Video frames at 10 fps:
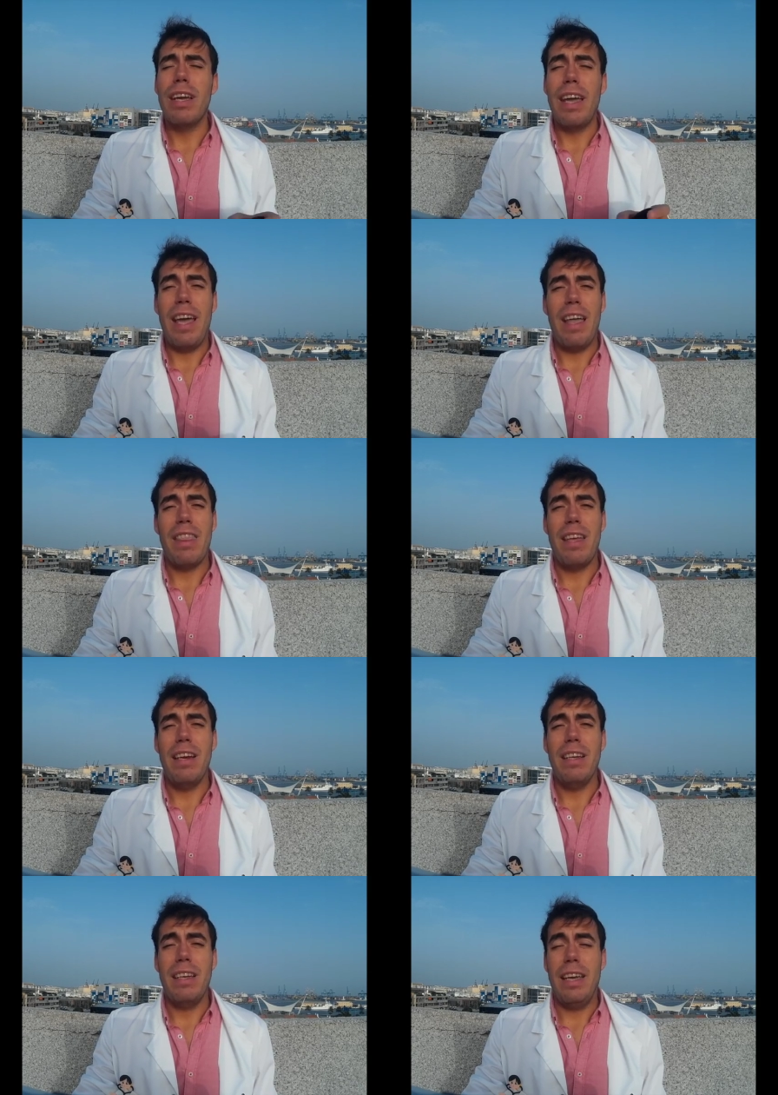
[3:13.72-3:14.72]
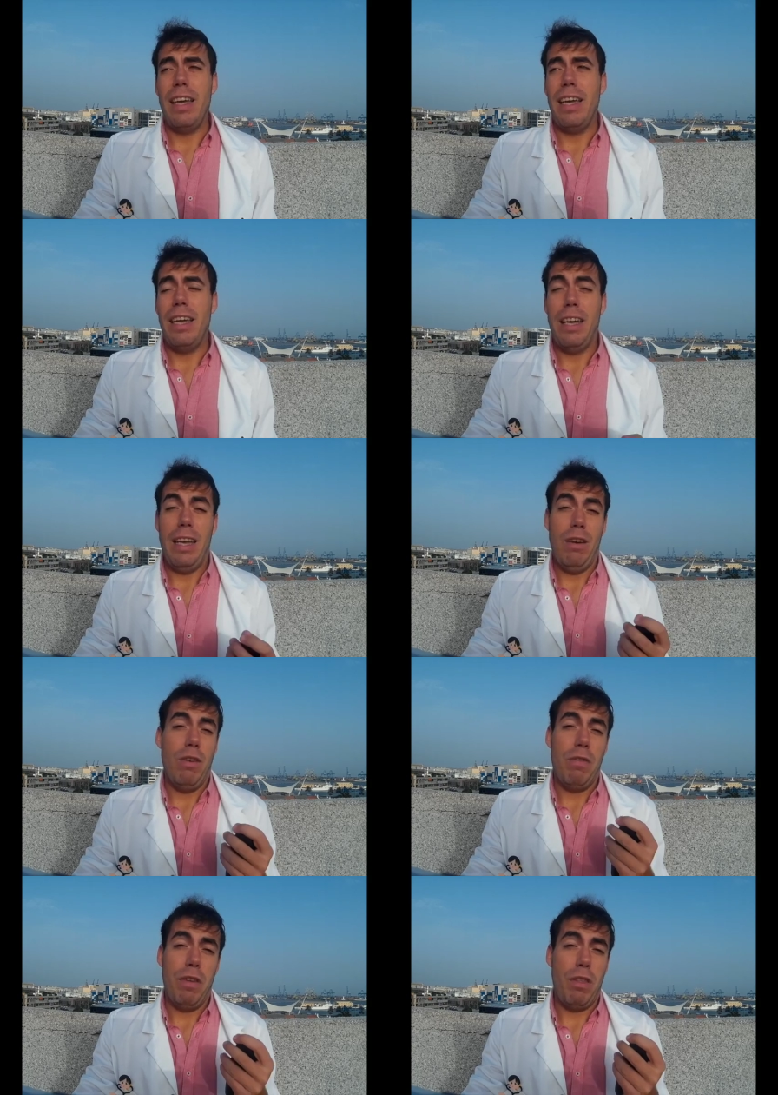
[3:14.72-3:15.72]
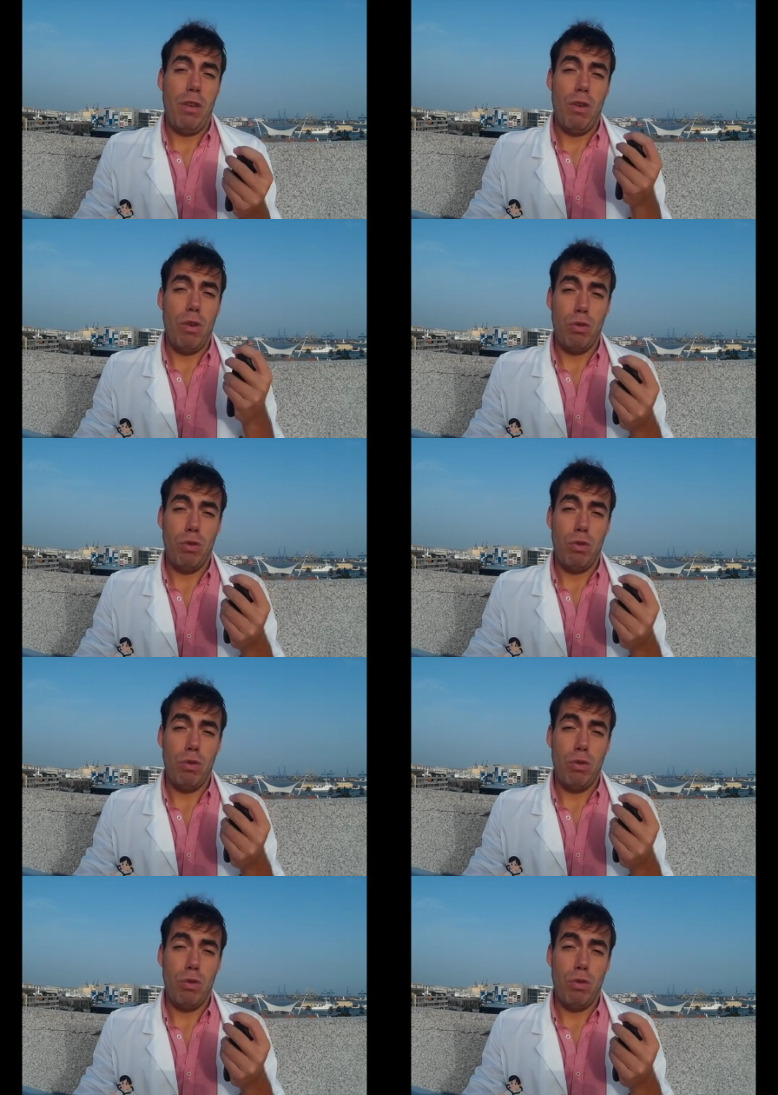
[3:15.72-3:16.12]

es hacer que el orificio